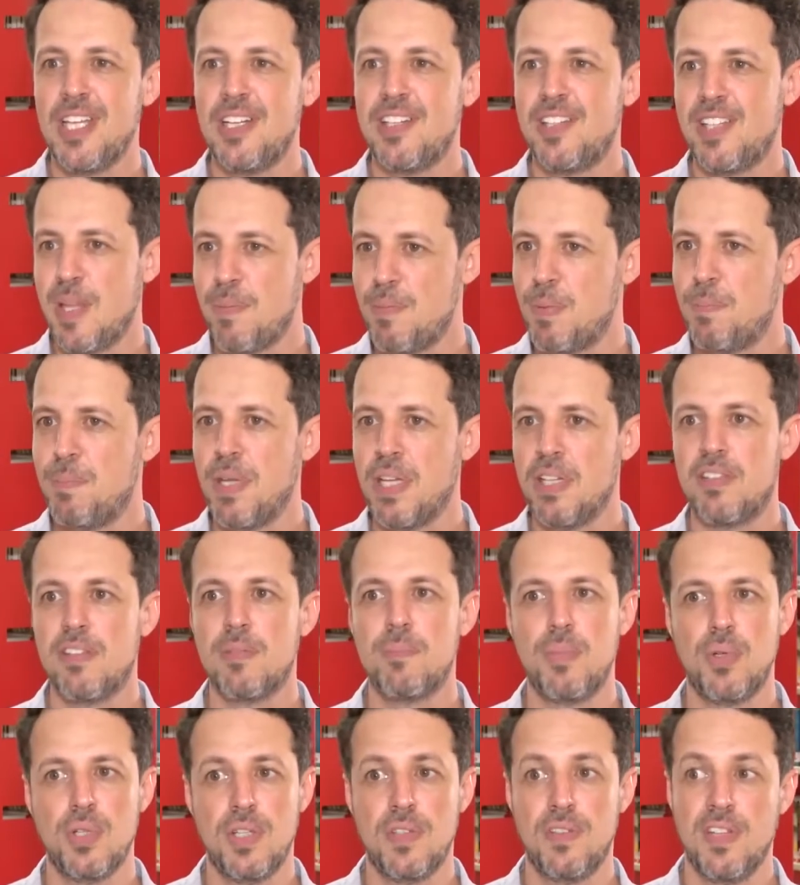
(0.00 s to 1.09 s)
E ele sempre
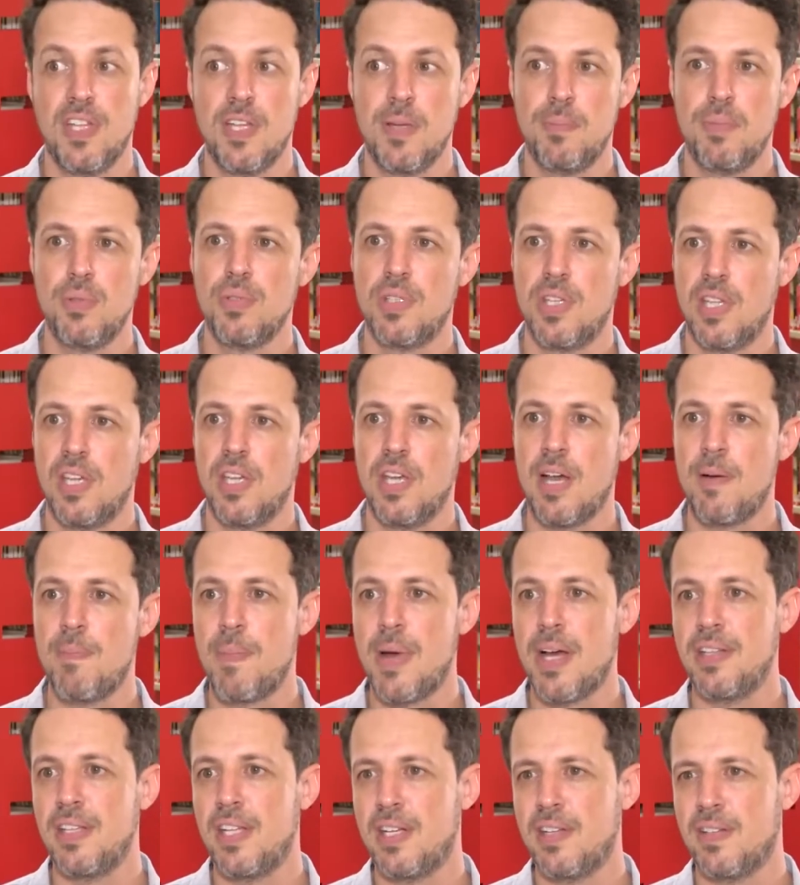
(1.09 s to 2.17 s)
pensa, por exemplo, que a
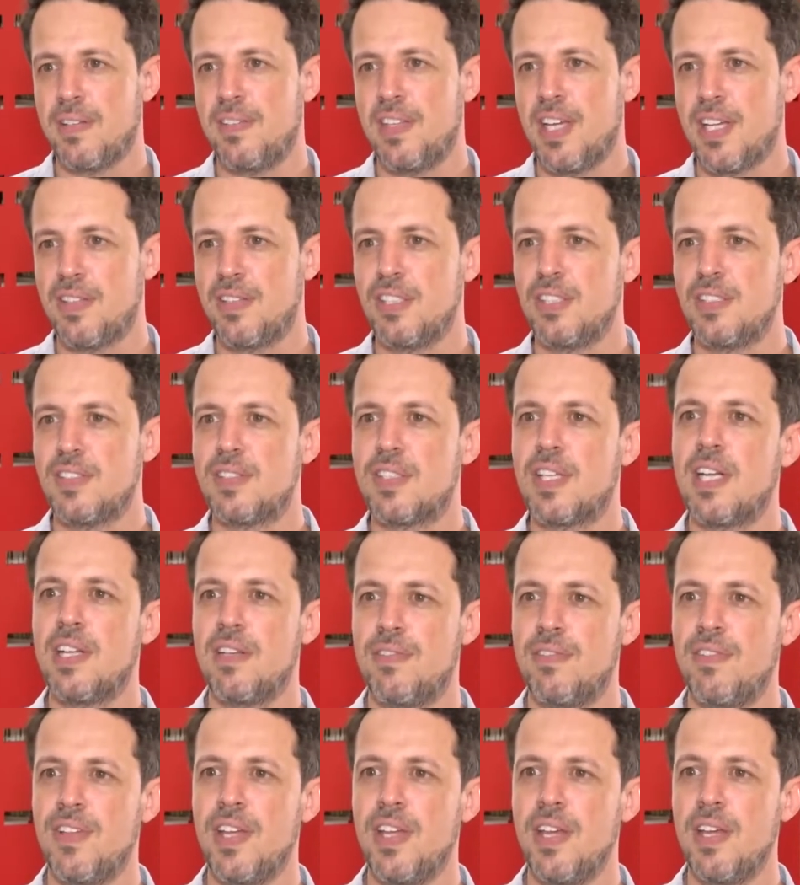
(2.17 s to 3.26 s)
maneira certa de
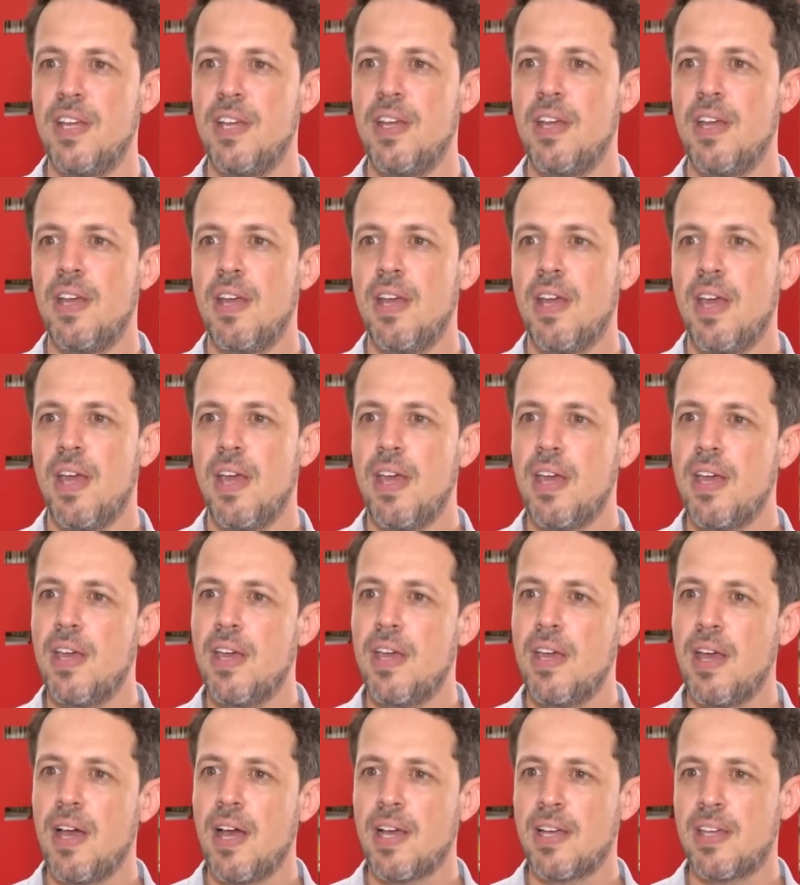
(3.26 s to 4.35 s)
escrever
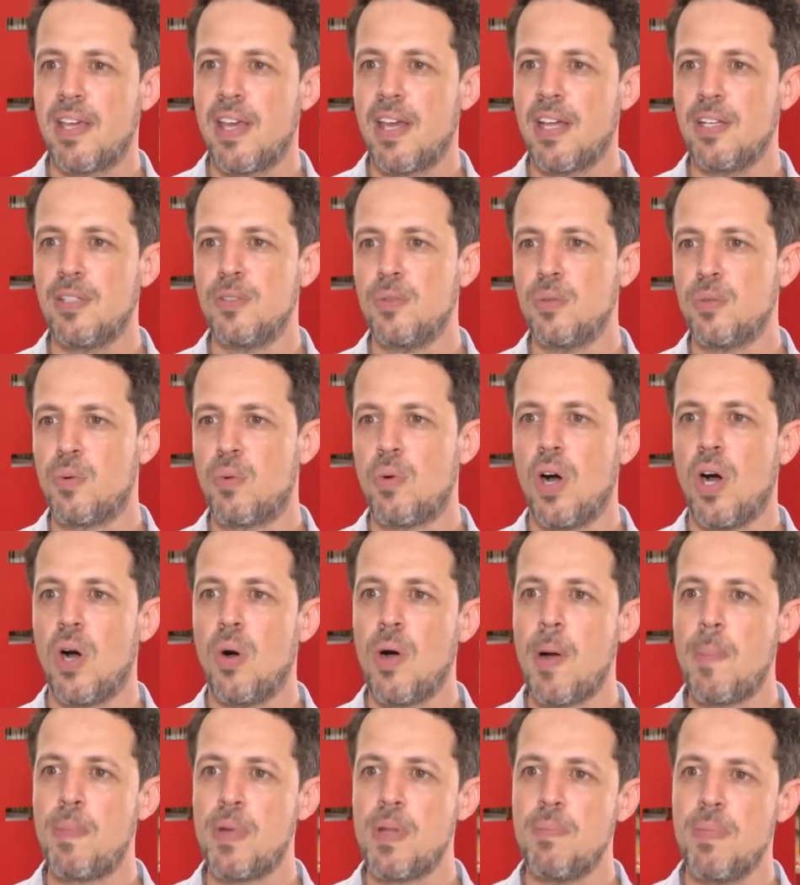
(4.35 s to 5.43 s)
é aquela no
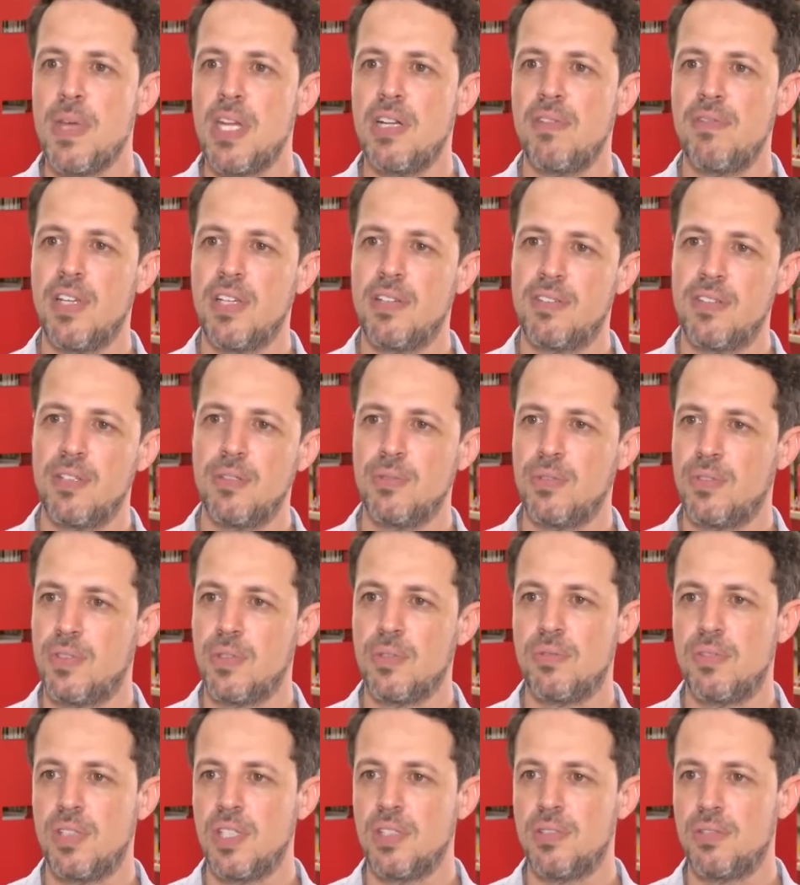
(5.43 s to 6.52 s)
qual a primeira versão do
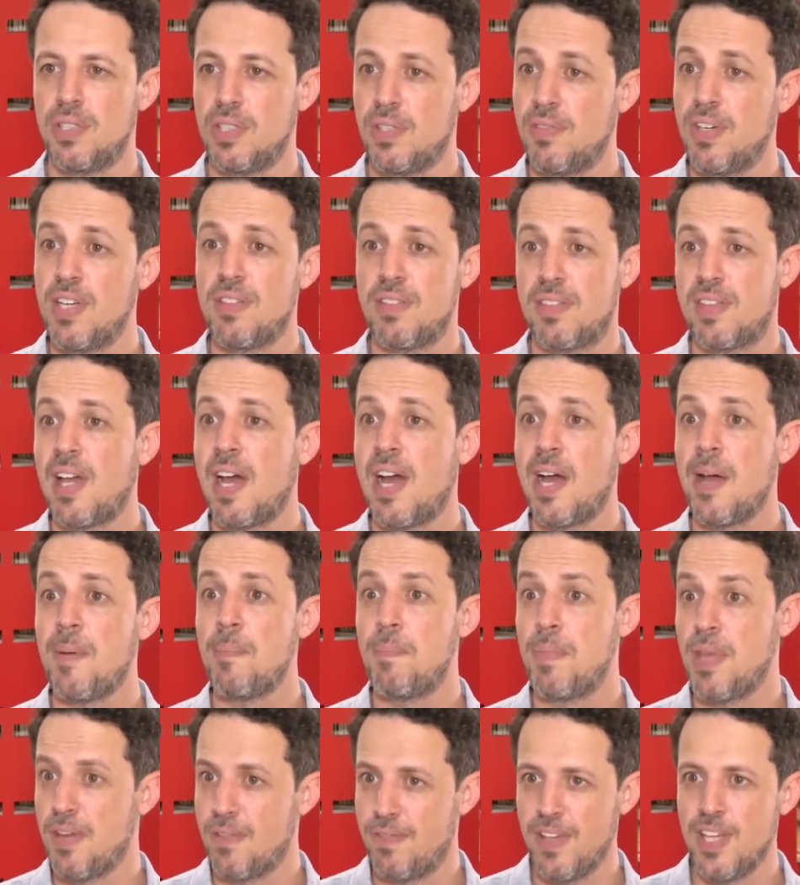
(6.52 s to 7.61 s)
seu texto já vai estar
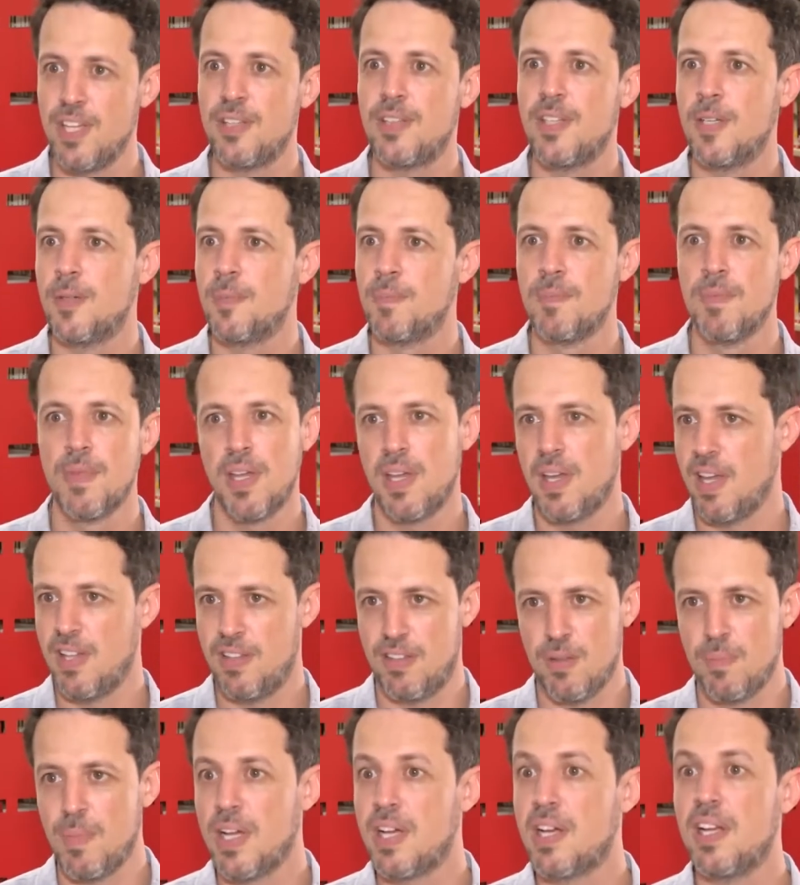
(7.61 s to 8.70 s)
feita.
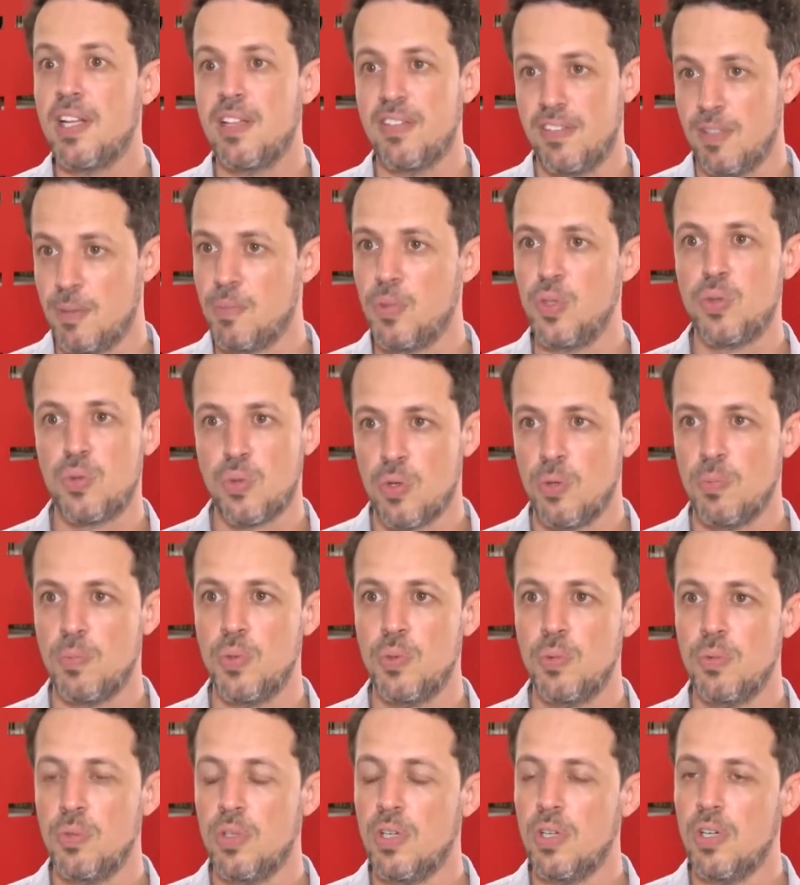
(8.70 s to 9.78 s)
Essa é uma crença muito
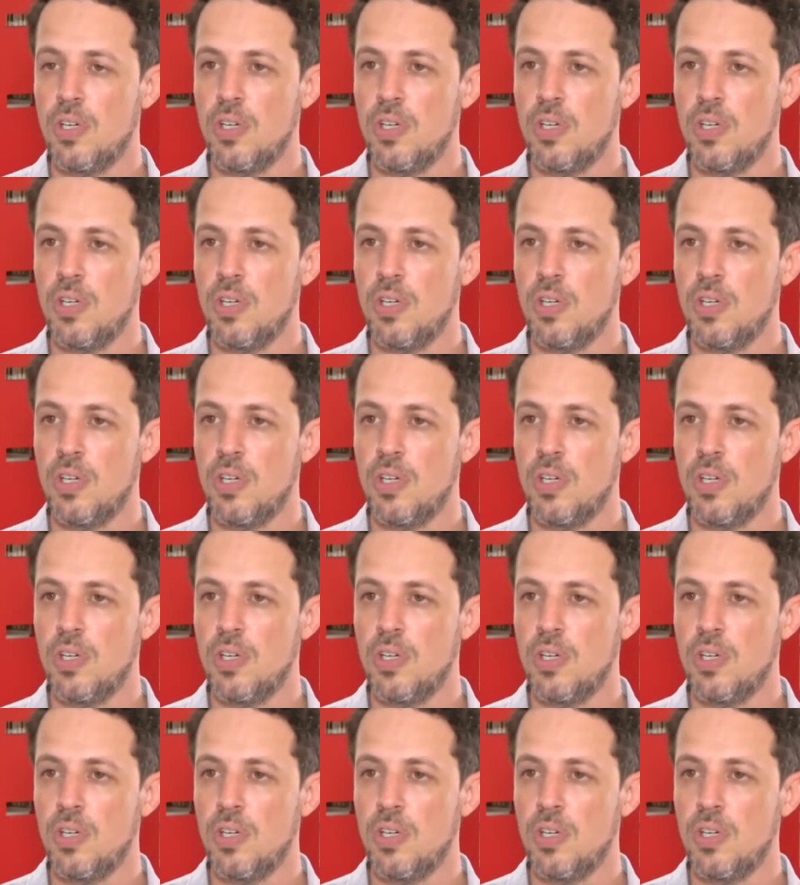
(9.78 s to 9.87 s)
comum.